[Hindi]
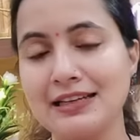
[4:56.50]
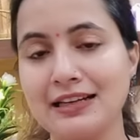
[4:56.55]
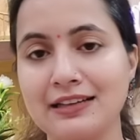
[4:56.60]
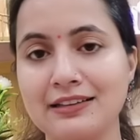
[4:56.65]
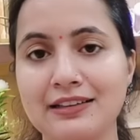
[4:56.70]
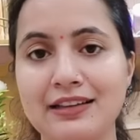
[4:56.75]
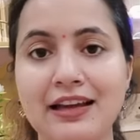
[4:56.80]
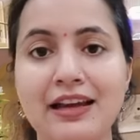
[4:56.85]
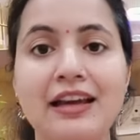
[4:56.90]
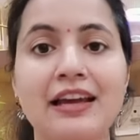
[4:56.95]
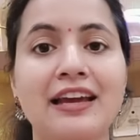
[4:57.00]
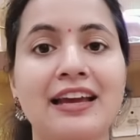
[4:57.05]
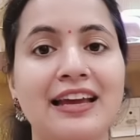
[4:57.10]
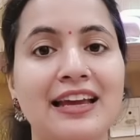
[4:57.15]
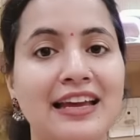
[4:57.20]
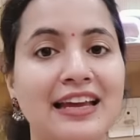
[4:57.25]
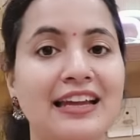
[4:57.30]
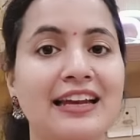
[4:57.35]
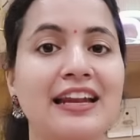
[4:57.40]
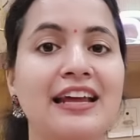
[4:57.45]
लगते हैं
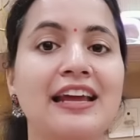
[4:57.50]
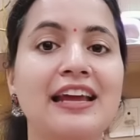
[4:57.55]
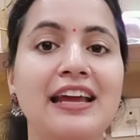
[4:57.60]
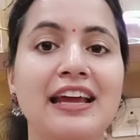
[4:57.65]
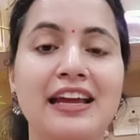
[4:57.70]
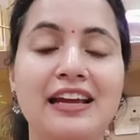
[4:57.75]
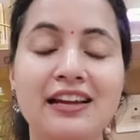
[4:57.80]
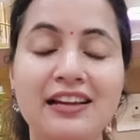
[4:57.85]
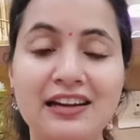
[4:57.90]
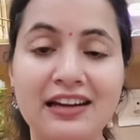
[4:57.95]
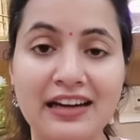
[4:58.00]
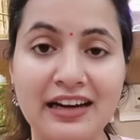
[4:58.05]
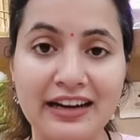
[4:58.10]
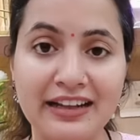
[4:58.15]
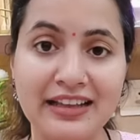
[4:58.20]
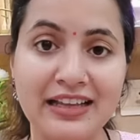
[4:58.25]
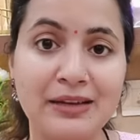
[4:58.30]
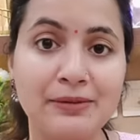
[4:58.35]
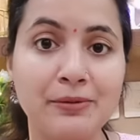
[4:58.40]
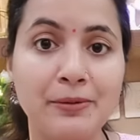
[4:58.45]
इन्हें एक
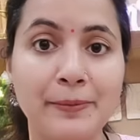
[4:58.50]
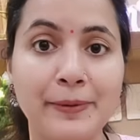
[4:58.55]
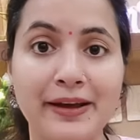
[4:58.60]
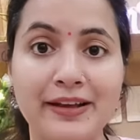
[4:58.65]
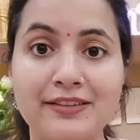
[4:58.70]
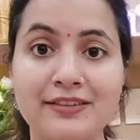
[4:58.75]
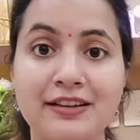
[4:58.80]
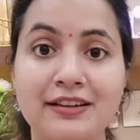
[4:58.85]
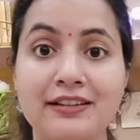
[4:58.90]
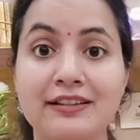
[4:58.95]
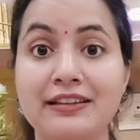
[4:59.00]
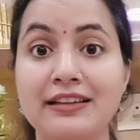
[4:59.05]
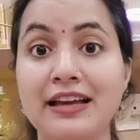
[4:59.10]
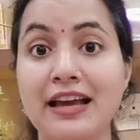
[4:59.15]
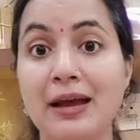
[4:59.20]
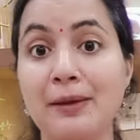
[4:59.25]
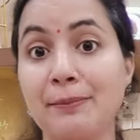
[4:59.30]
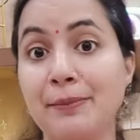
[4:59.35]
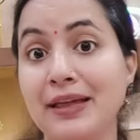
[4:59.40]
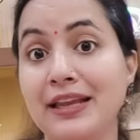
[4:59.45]
लड़की भी पहन सकती
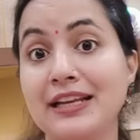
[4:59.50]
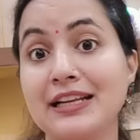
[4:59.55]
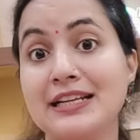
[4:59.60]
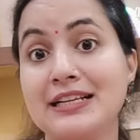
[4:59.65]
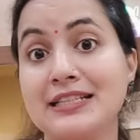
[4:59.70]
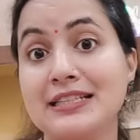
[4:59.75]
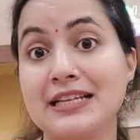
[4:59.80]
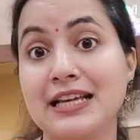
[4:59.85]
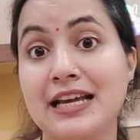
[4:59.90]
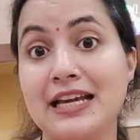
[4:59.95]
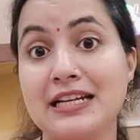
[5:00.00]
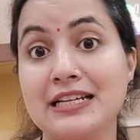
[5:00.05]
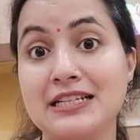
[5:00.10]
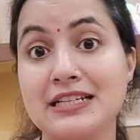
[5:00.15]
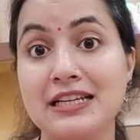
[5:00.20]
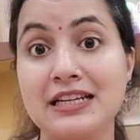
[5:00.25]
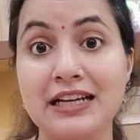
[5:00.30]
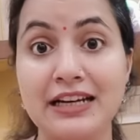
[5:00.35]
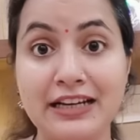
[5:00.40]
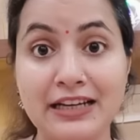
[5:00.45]
है मेरी जैसी एज
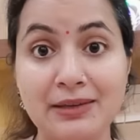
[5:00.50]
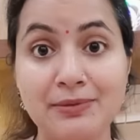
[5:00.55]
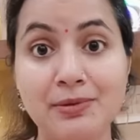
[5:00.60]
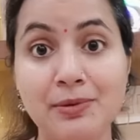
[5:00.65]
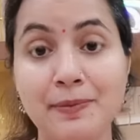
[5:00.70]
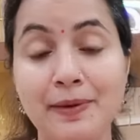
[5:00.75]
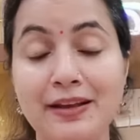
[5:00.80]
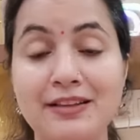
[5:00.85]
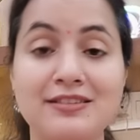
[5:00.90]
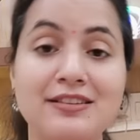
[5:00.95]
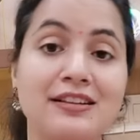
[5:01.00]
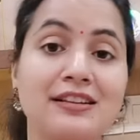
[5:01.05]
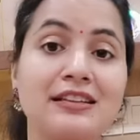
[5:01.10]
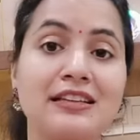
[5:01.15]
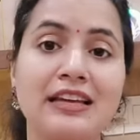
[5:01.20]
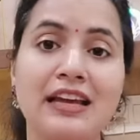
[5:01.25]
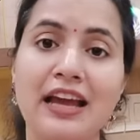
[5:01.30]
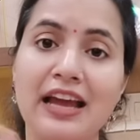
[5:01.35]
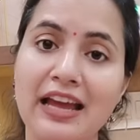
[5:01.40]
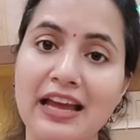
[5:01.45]
की लेडी भी पहन
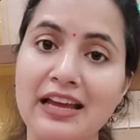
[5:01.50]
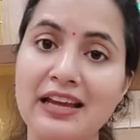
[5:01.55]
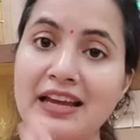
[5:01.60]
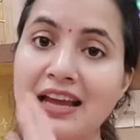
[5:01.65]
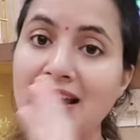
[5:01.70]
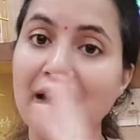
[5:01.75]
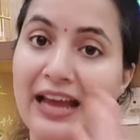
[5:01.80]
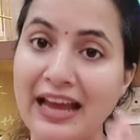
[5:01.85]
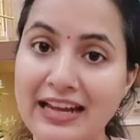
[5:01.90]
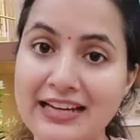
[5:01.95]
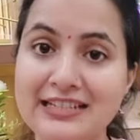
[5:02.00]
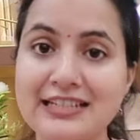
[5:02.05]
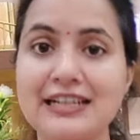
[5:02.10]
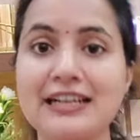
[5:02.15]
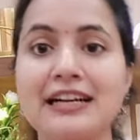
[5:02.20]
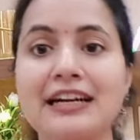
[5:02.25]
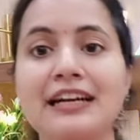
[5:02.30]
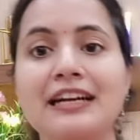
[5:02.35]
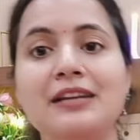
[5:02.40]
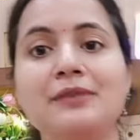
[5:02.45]
सकती है एक एजिड
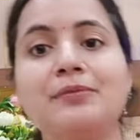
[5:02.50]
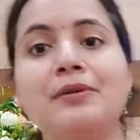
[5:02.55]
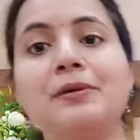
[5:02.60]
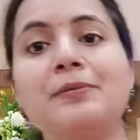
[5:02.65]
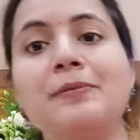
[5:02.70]
लेडी भी